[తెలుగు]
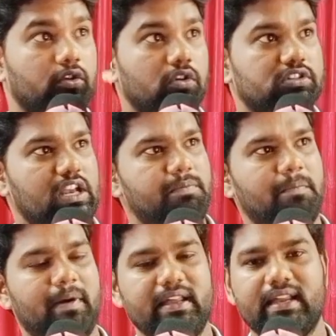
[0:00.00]
యోసేపు
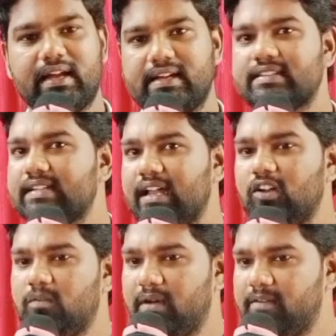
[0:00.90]
పడిన
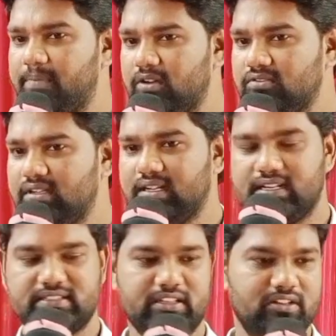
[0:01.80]
కష్టాలలో మనం పడుతున్న
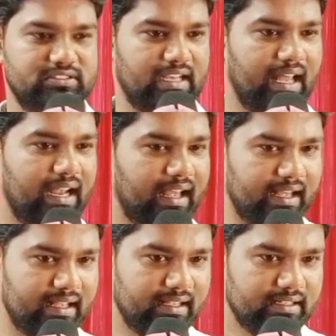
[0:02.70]
కష్టాలు చాలా
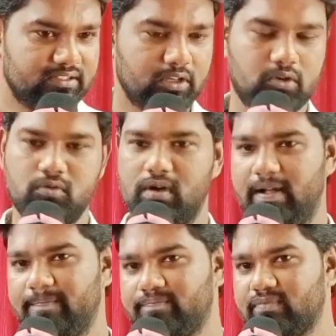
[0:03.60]
తక్కువ